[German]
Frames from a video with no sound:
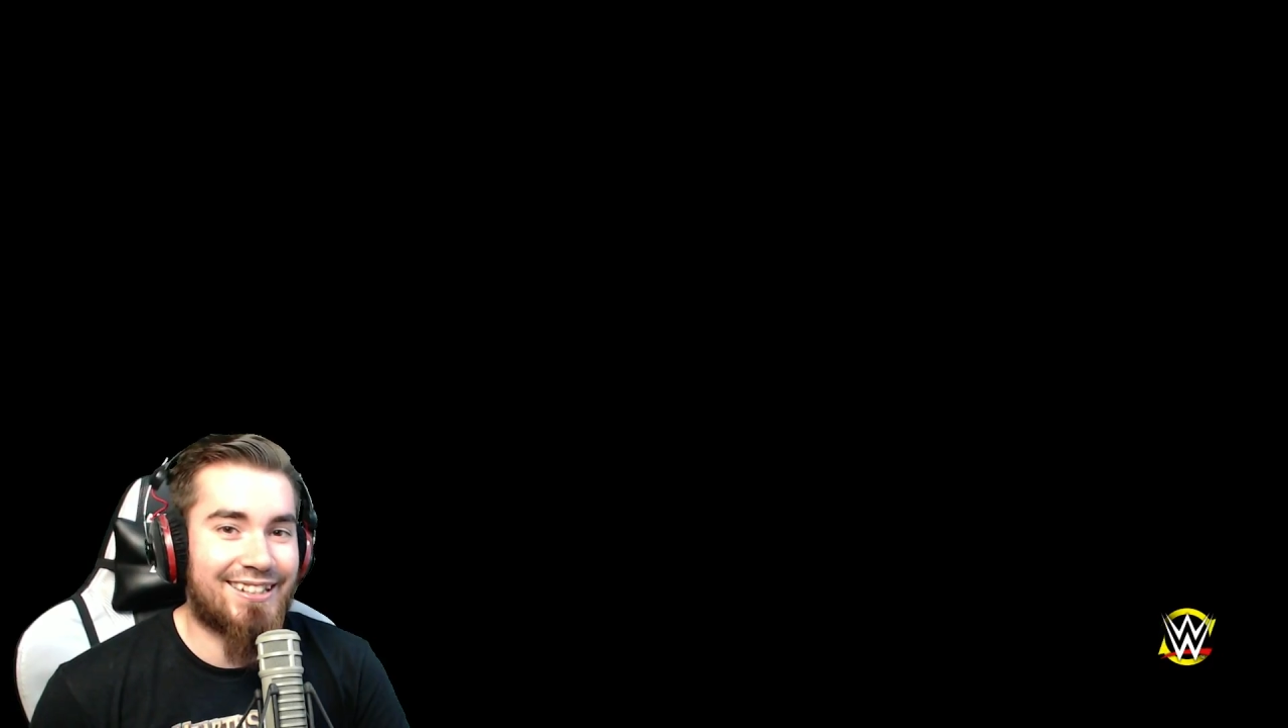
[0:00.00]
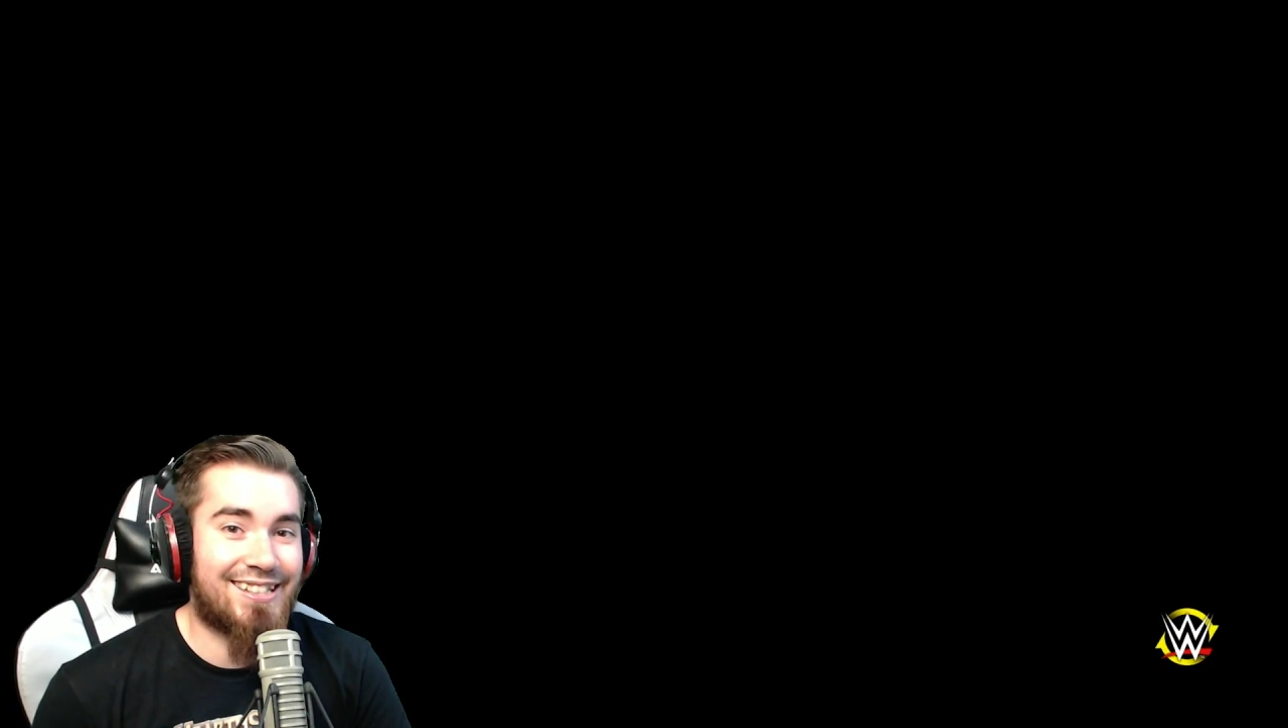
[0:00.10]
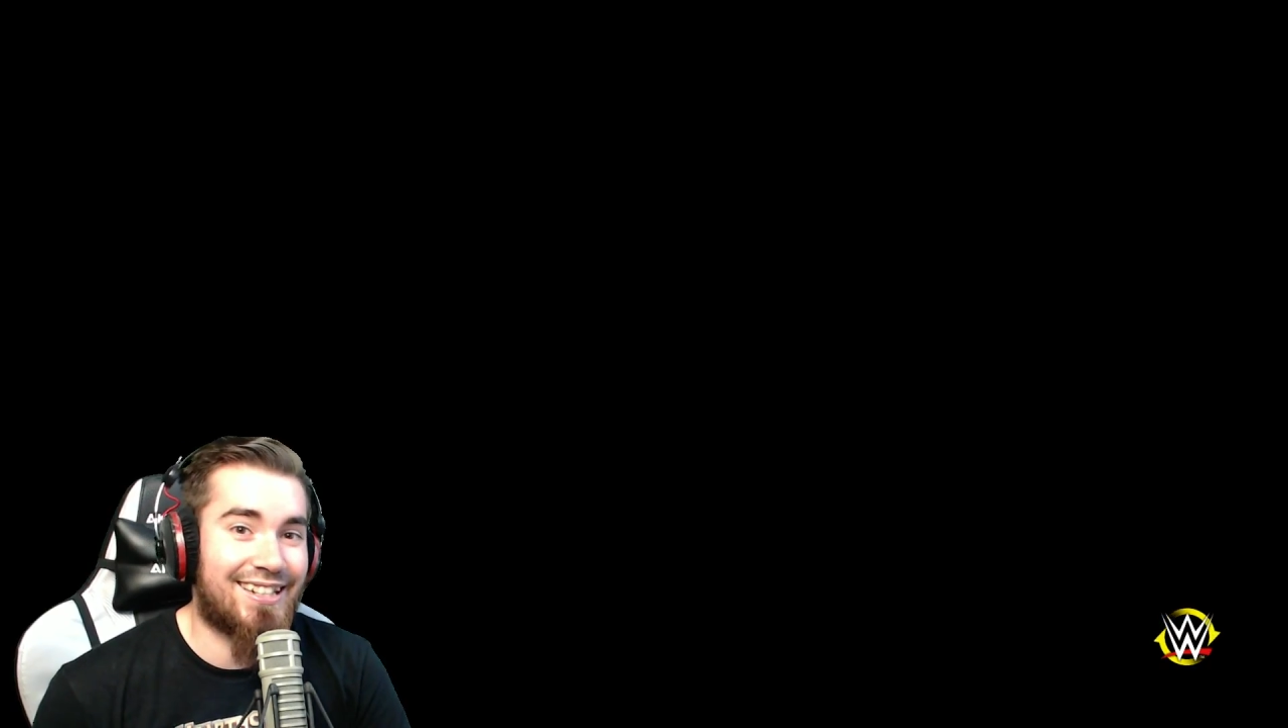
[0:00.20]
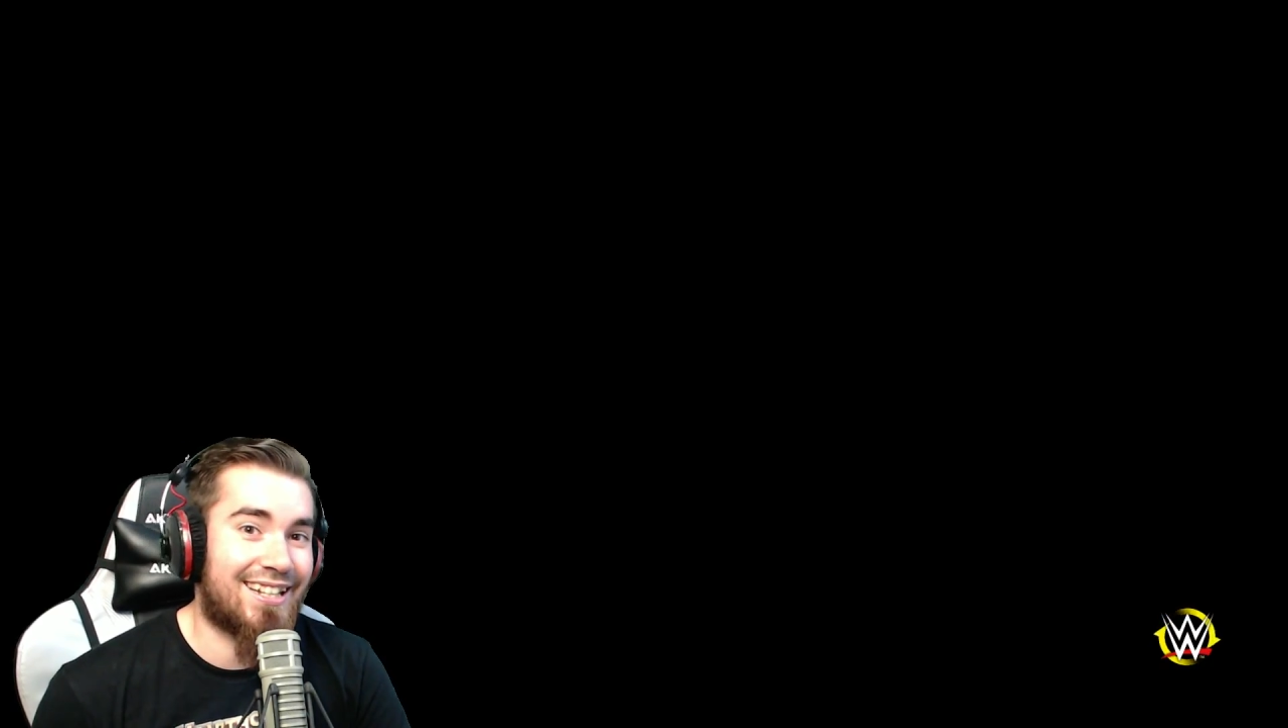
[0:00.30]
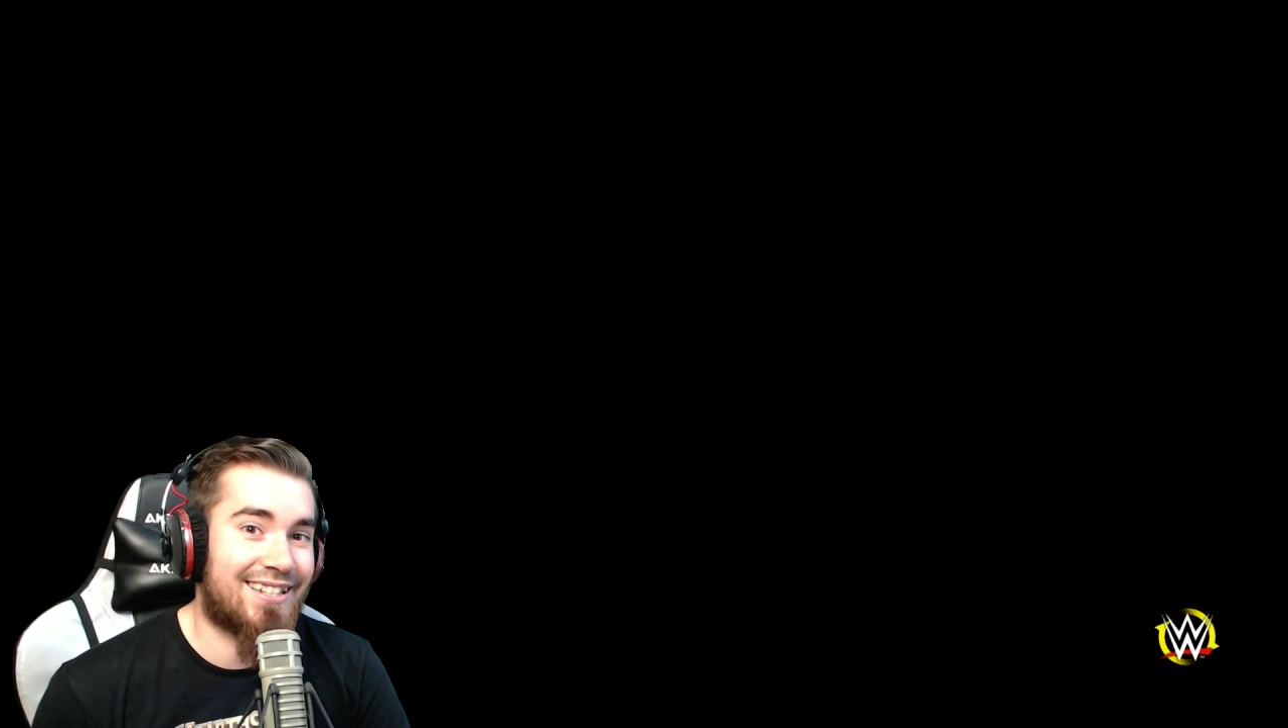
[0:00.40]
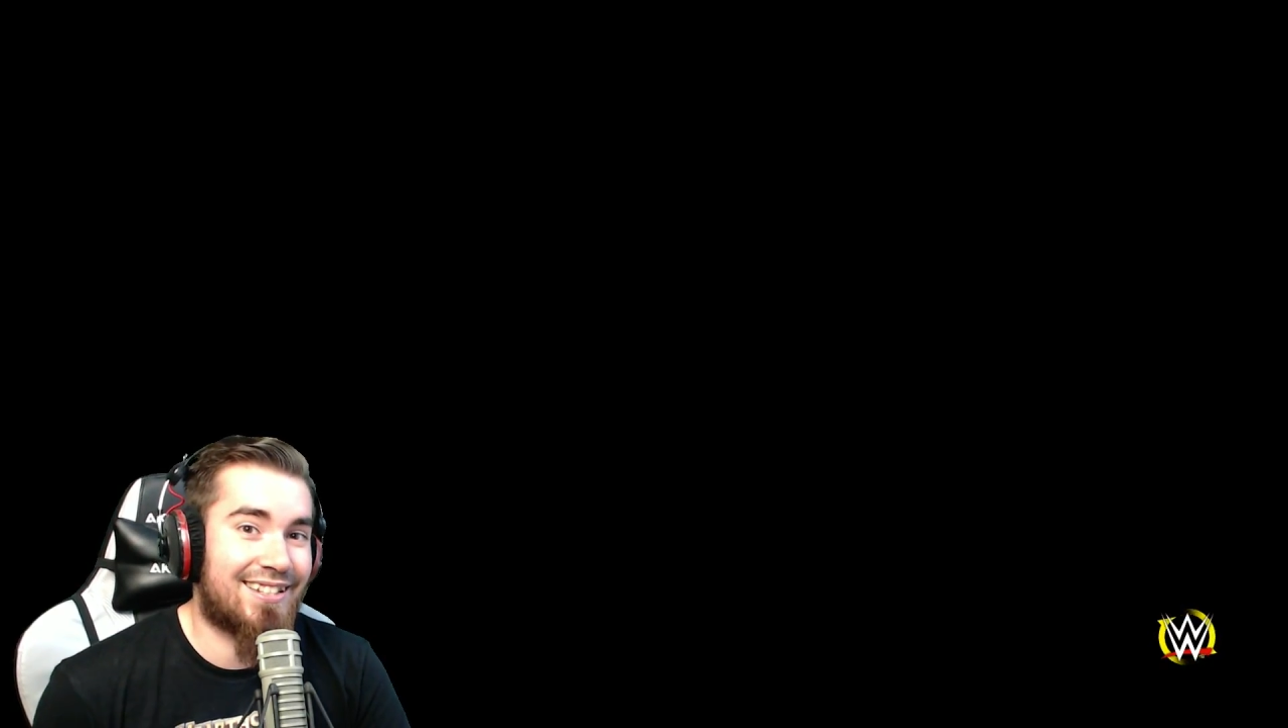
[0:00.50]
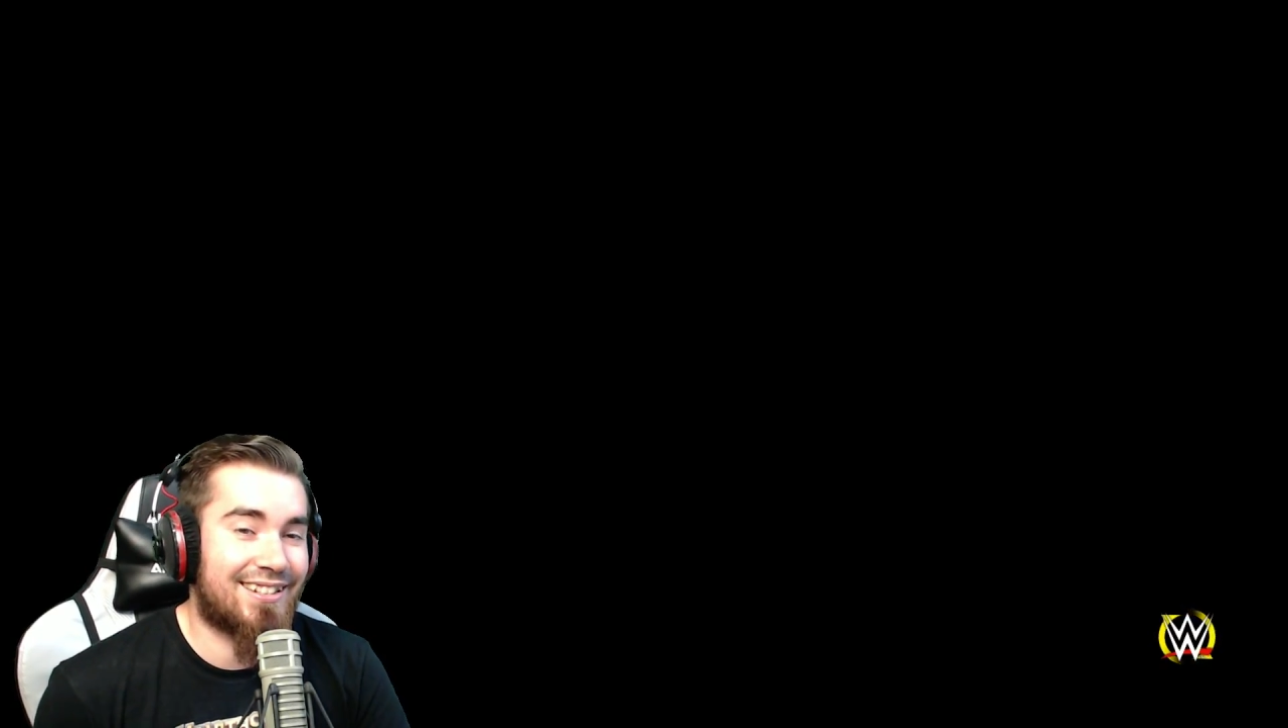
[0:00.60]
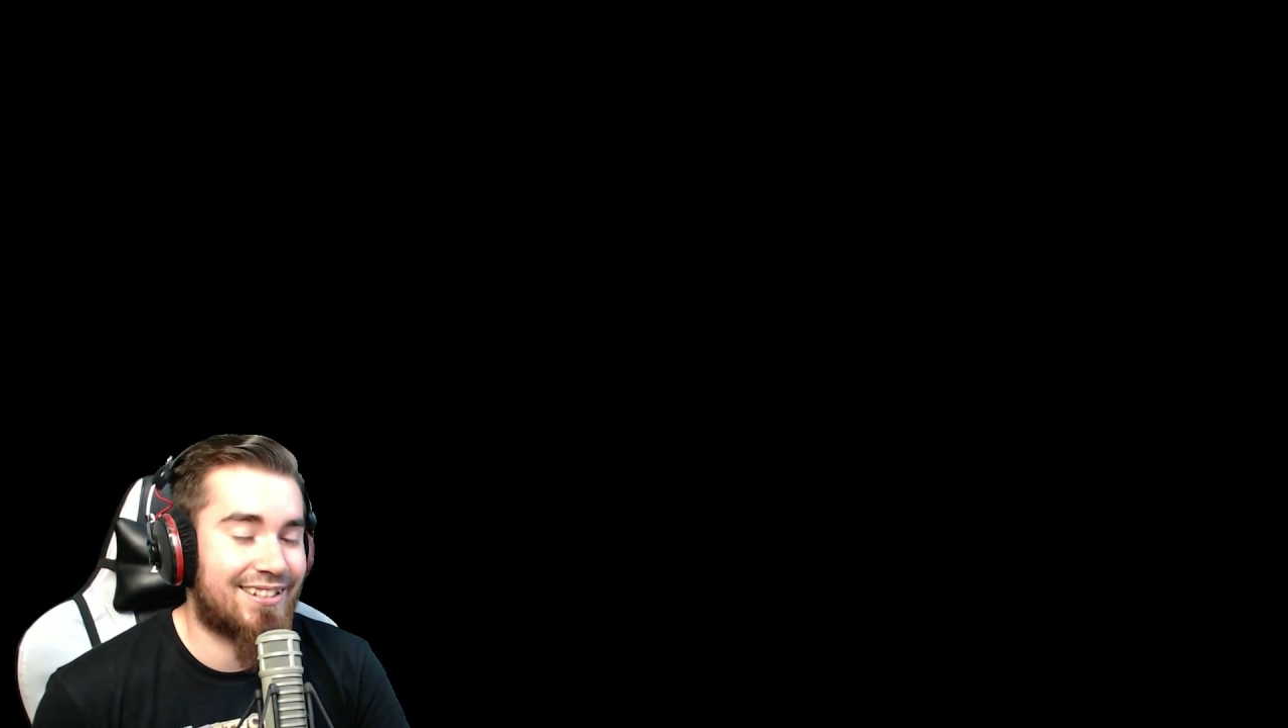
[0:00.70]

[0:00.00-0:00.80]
das jetzt